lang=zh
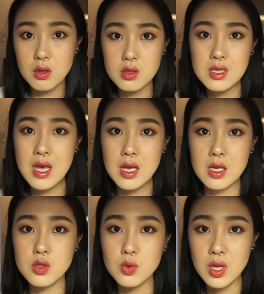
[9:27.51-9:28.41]
在
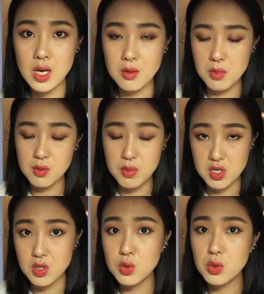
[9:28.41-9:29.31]
酒店里面本
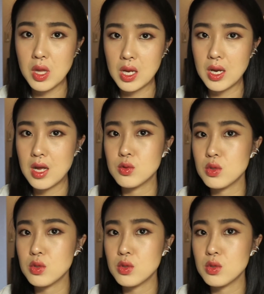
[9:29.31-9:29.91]
身就有点干，